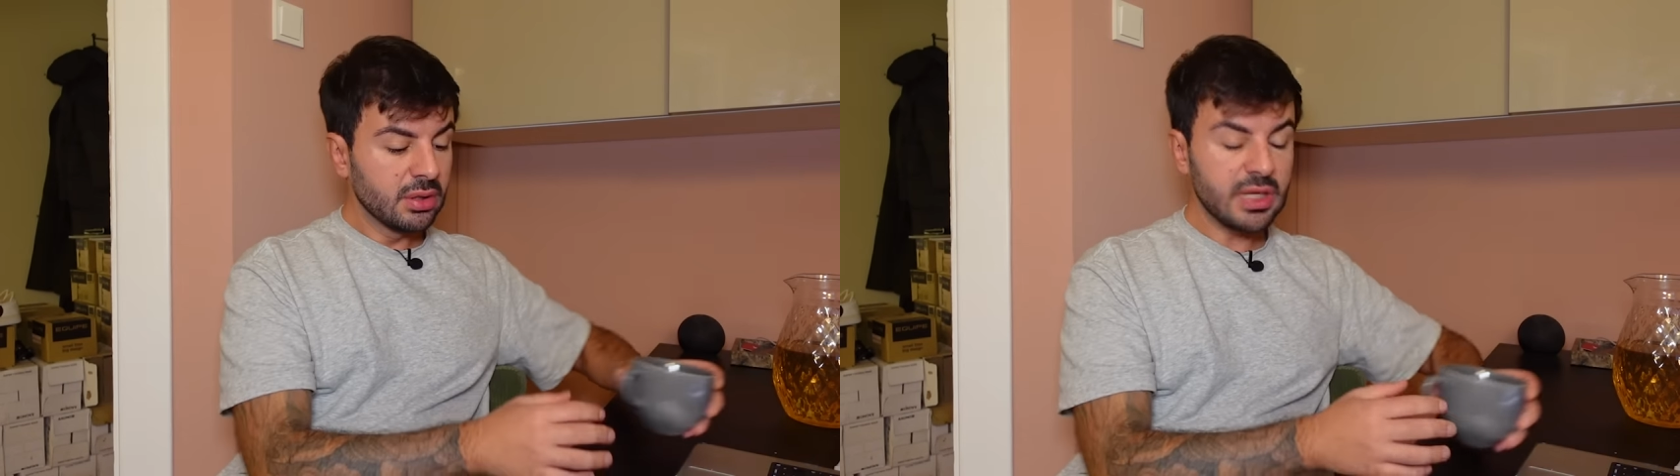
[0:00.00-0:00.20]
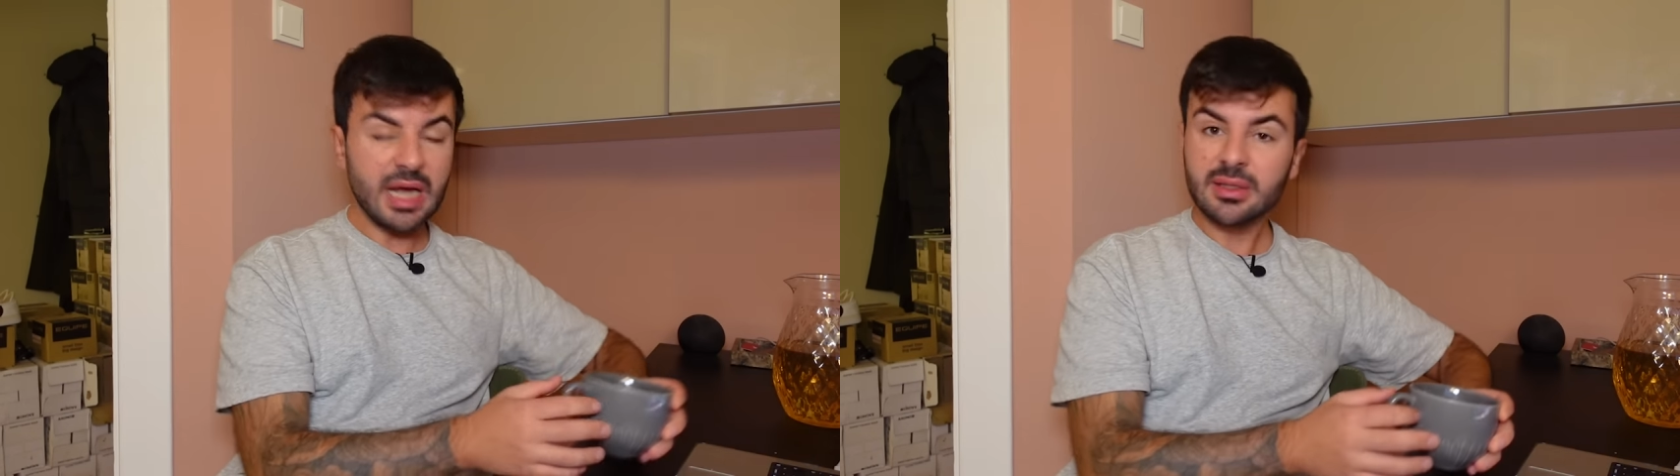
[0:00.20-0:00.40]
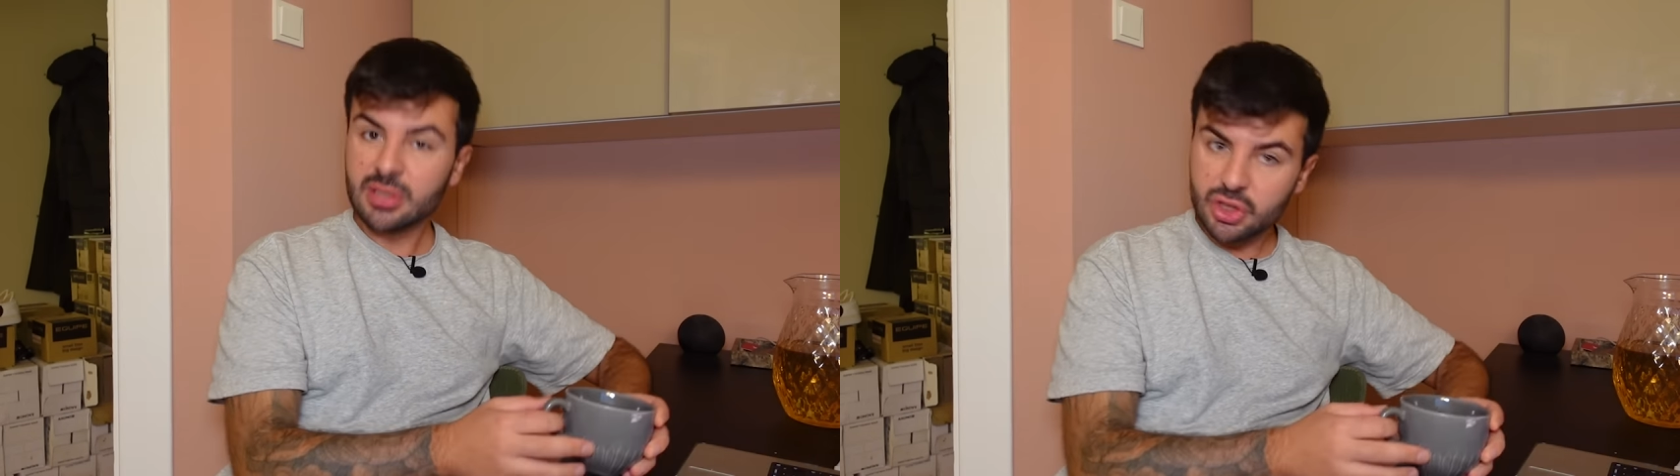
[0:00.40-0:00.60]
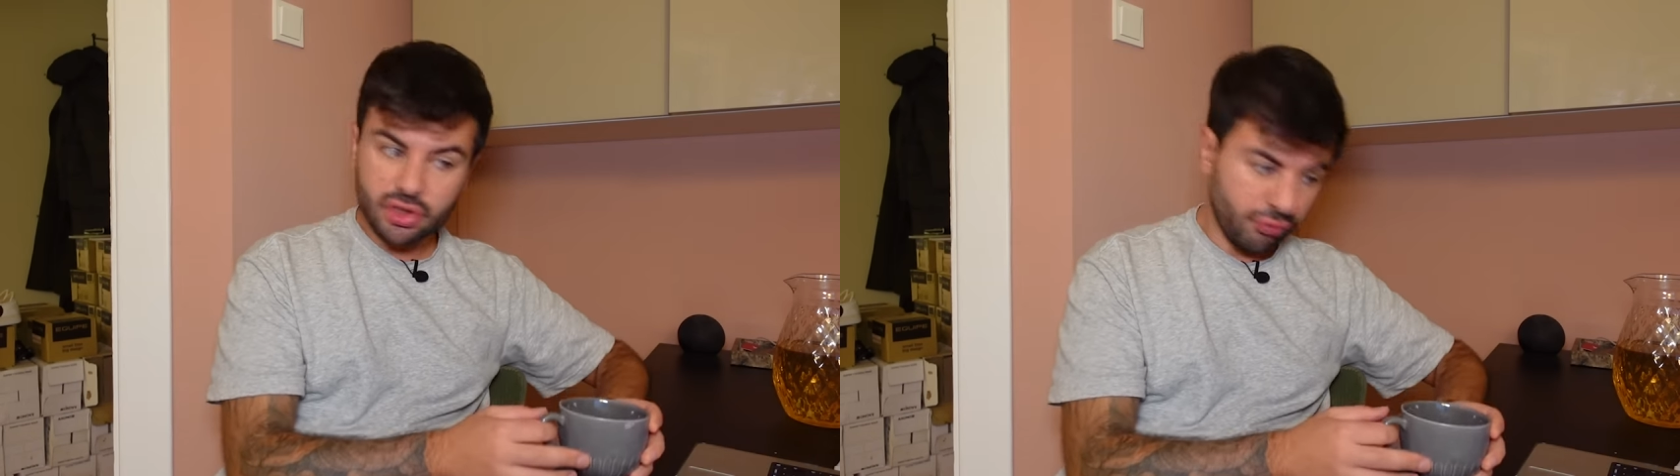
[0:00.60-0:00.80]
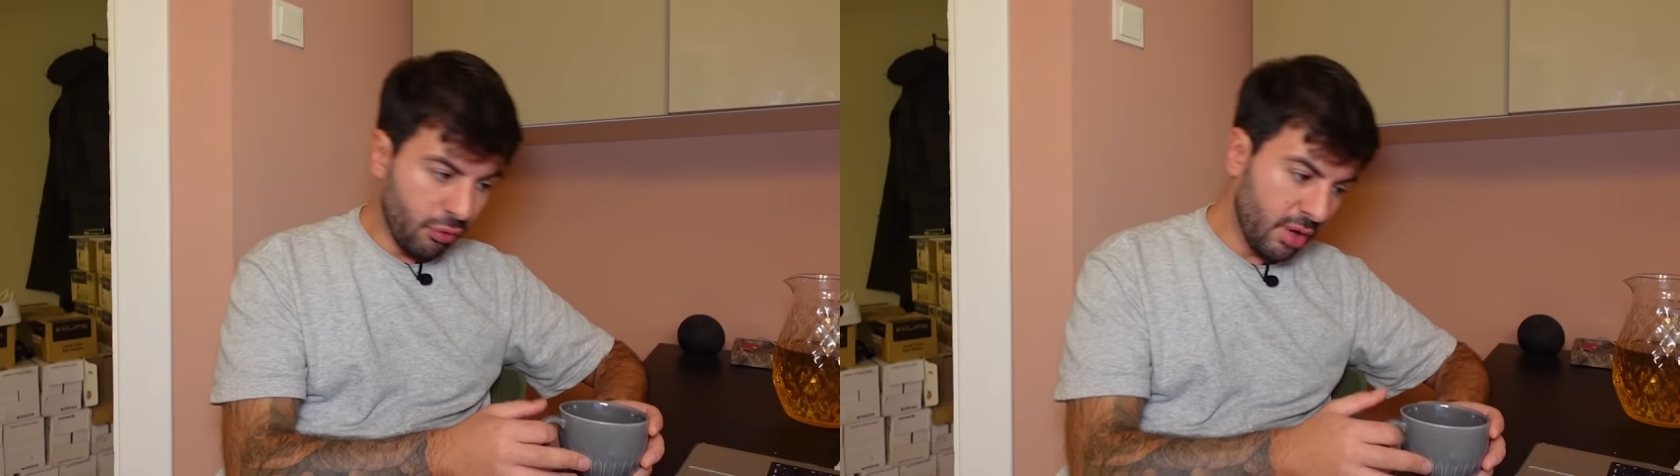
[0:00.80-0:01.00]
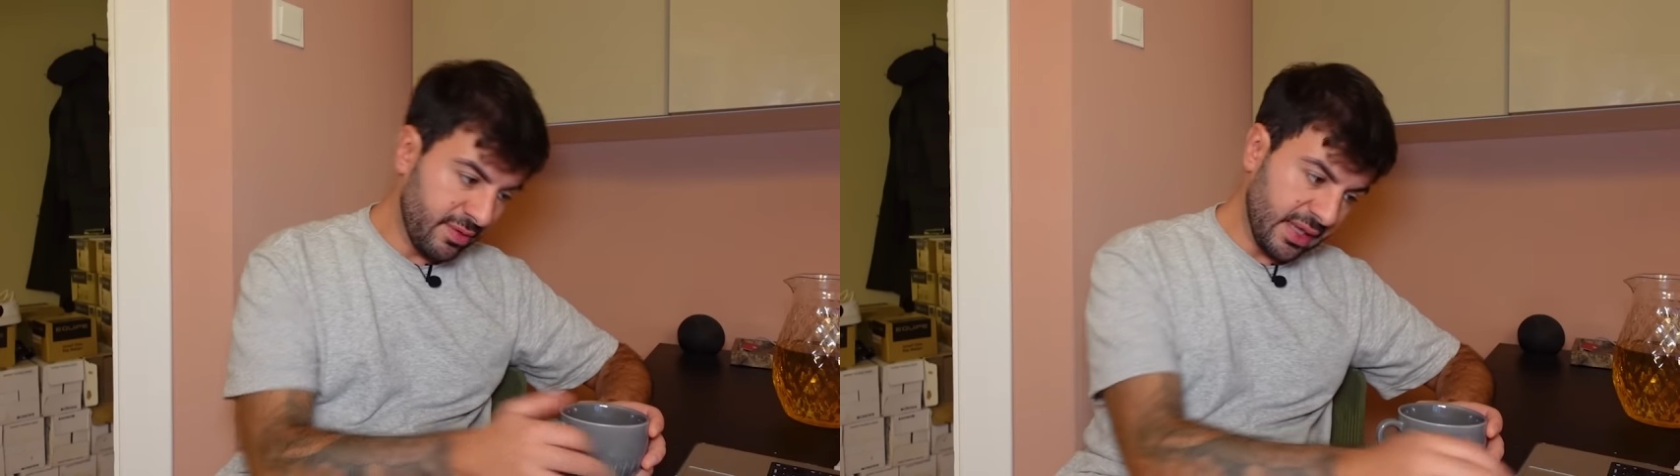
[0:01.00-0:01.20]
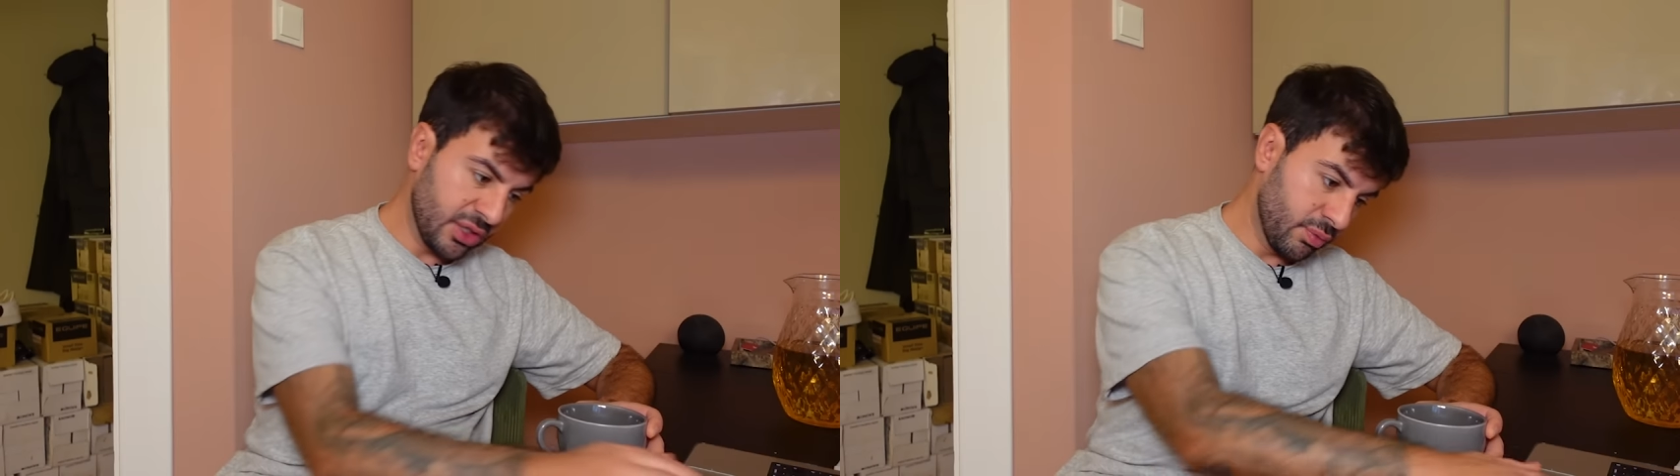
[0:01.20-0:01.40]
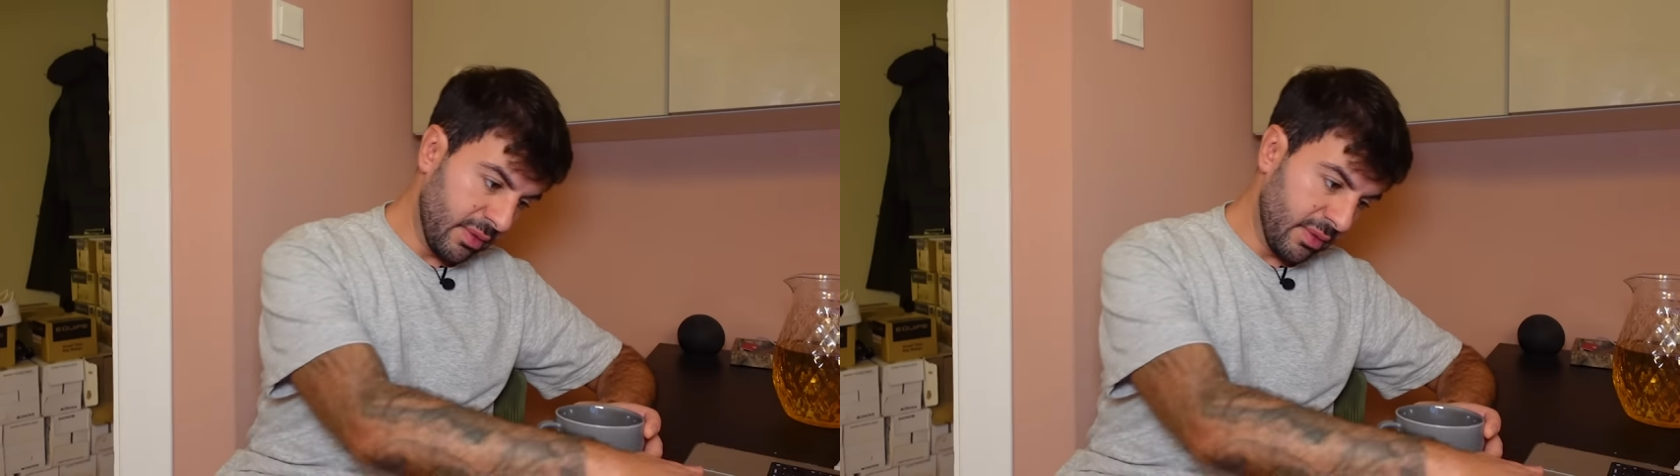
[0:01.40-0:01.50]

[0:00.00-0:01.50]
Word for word: taktisch vor, sag ich